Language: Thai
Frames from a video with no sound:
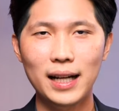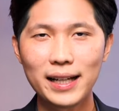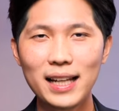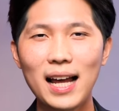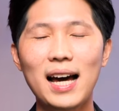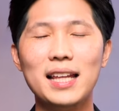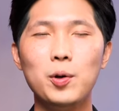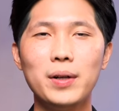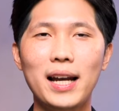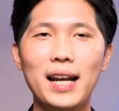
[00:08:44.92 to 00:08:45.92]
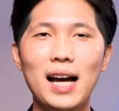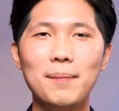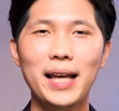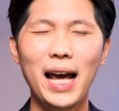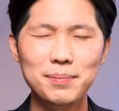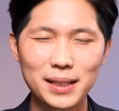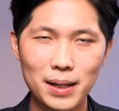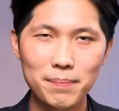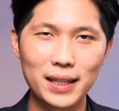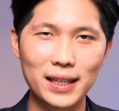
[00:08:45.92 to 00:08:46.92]
นักกีฬาในยุคนั้นนะครับแทบจะ
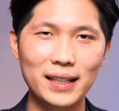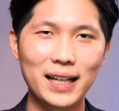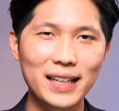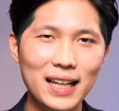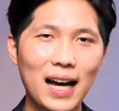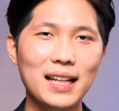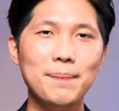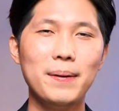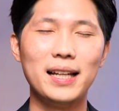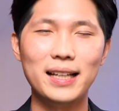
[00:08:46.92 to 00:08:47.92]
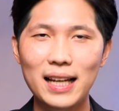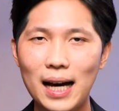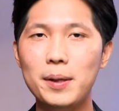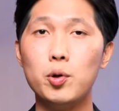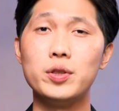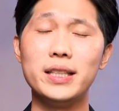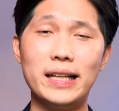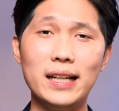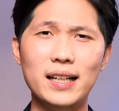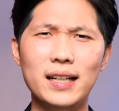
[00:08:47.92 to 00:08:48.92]
ไม่มีนักกีฬาที่เป็นนักกีฬาผิวสี
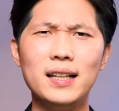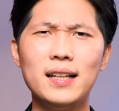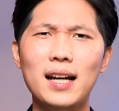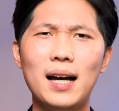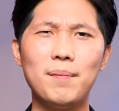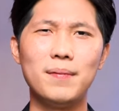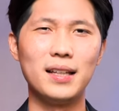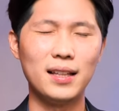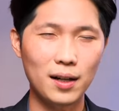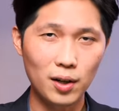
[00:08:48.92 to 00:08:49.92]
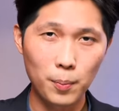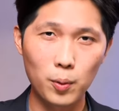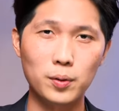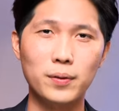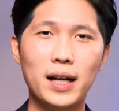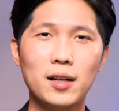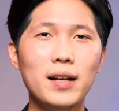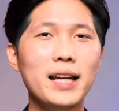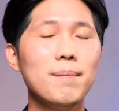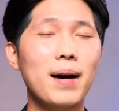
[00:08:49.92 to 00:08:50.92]
เลยนะครับในย่านครอบครัวตรงนั้นก็
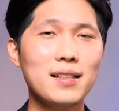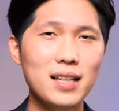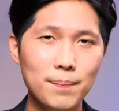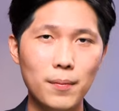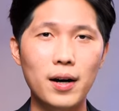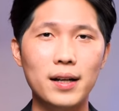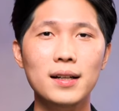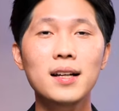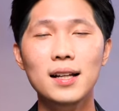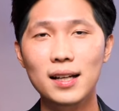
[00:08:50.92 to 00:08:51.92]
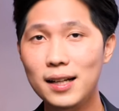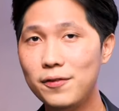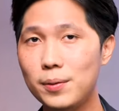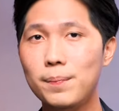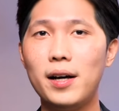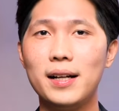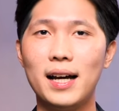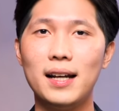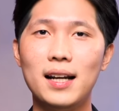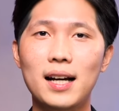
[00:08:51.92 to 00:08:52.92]
เล่นบาสเกตบอลเล่นฟุตบอล
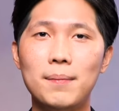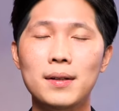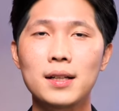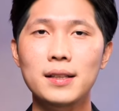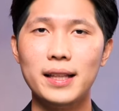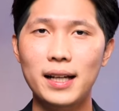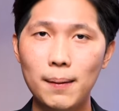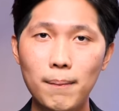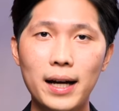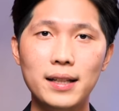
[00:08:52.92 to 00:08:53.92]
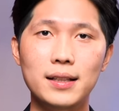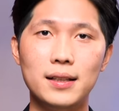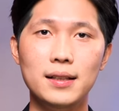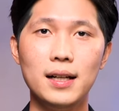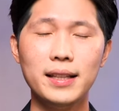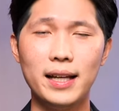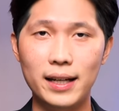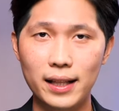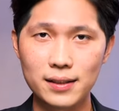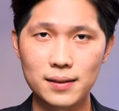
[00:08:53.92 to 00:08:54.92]
กันนะครับแต่ทำไมถึงเลือกเทน
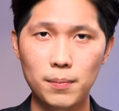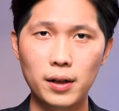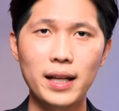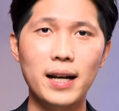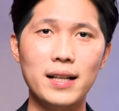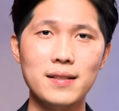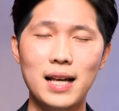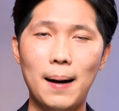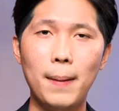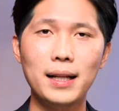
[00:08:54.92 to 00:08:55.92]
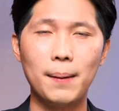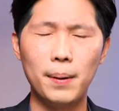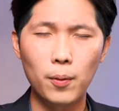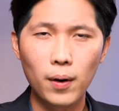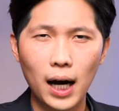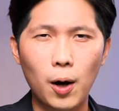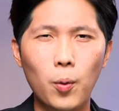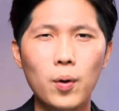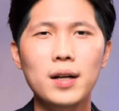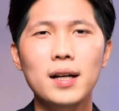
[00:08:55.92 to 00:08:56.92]
นิสเพราะเทนนิสสามารถทำให้พวกเขา
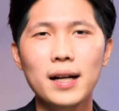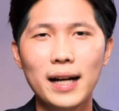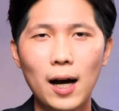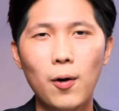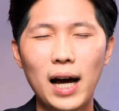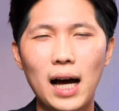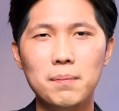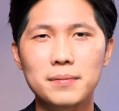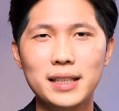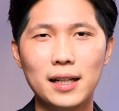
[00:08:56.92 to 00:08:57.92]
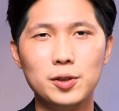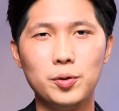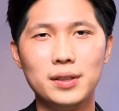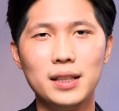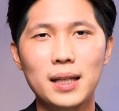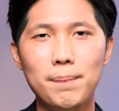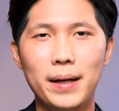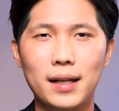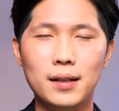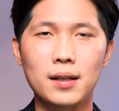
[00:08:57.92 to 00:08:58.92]
ก้าวข้ามจากจุดที่
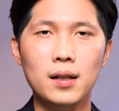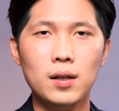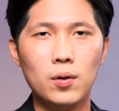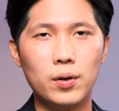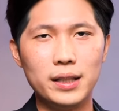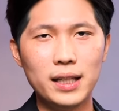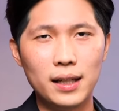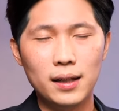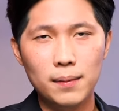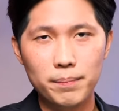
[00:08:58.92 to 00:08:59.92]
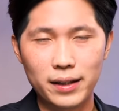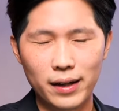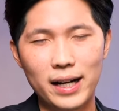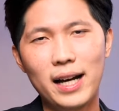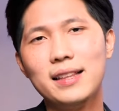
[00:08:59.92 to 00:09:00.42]
เป็นคนที่มีรายได้